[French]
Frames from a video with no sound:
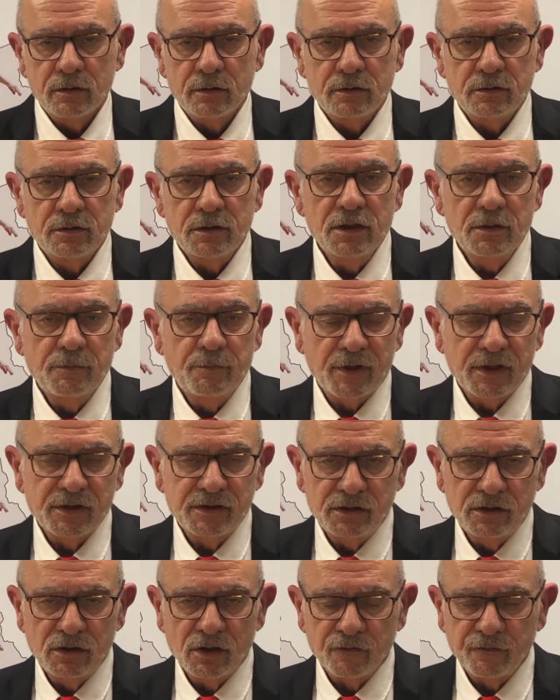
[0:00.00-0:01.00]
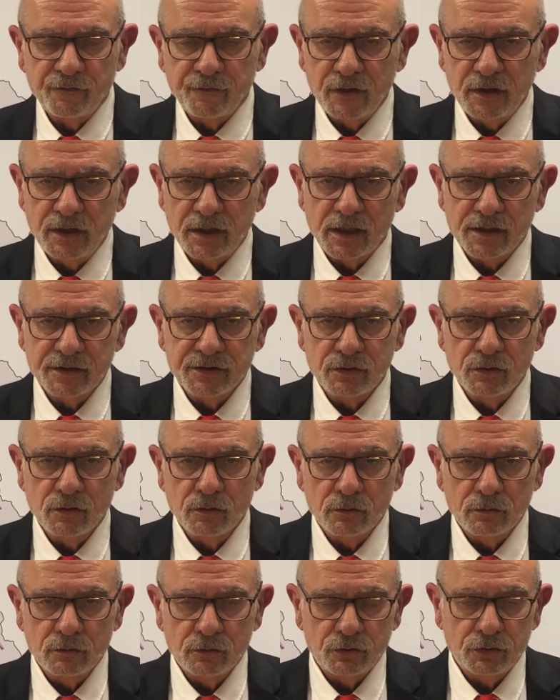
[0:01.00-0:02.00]
ni président de fédération,
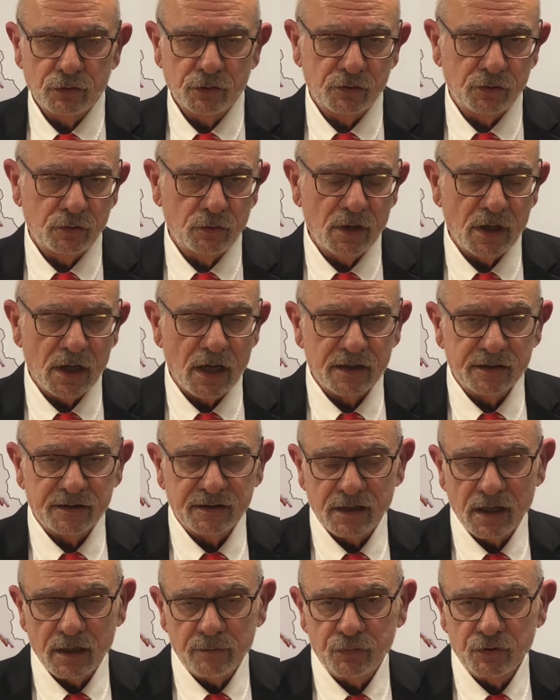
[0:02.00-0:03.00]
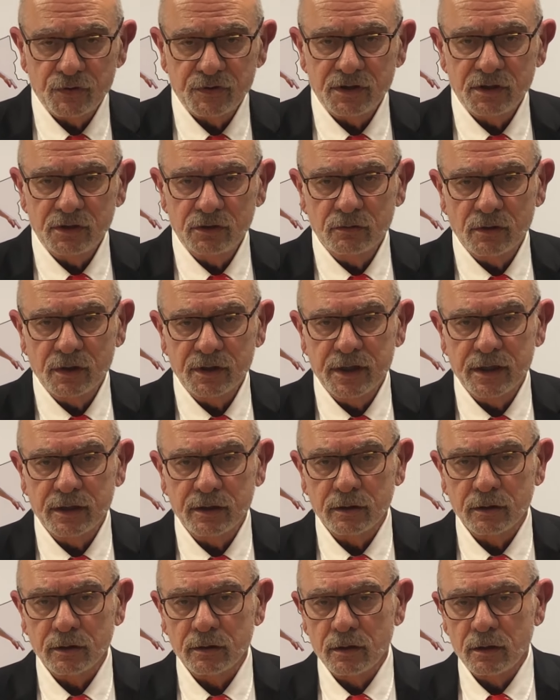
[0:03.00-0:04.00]
je suis un simple citoyen,
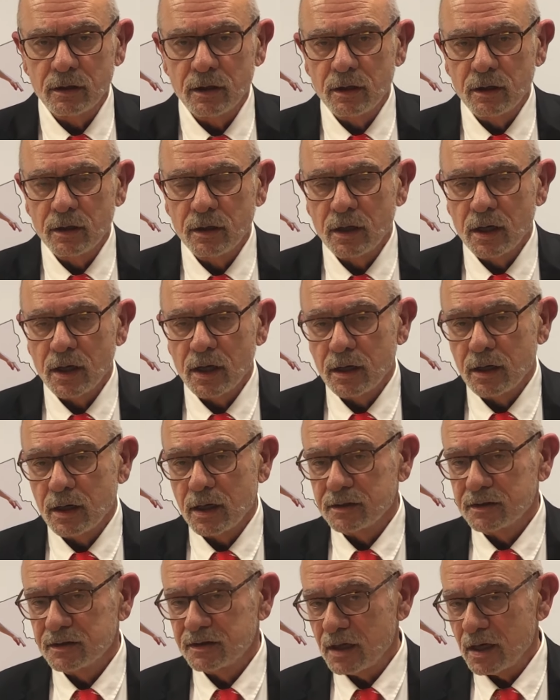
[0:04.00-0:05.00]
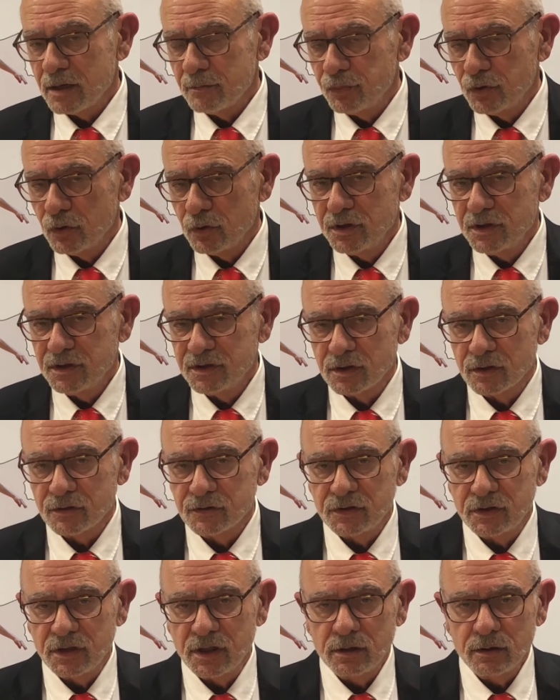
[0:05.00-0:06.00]
un simple
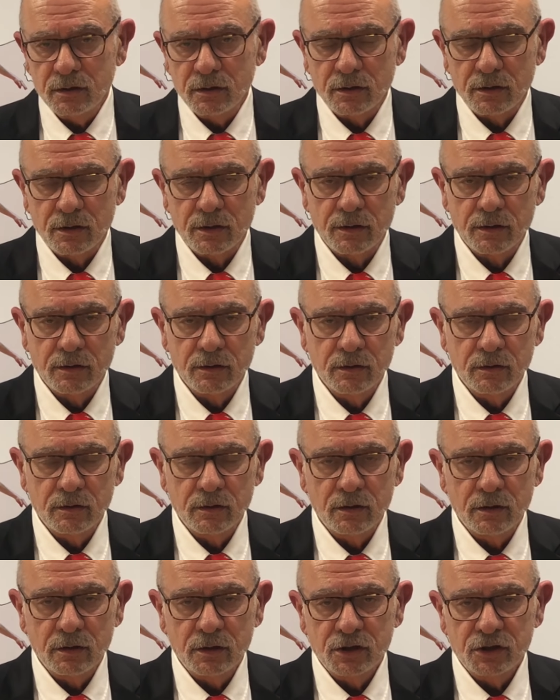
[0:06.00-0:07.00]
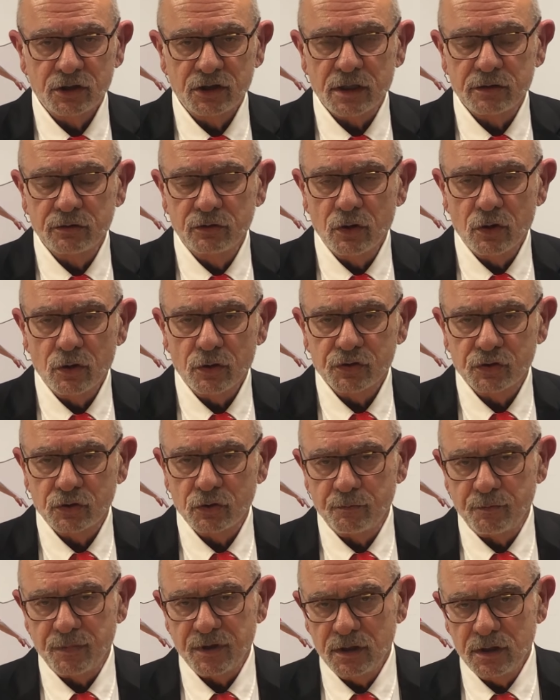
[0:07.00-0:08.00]
licencié, j'adore ce
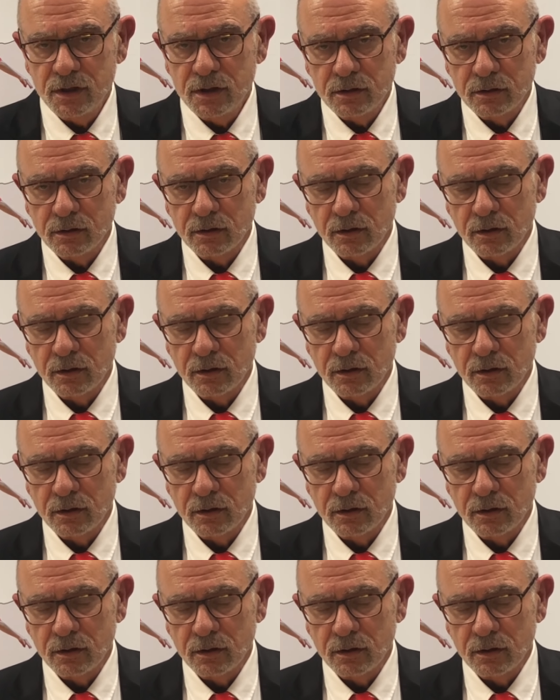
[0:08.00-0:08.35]
pays,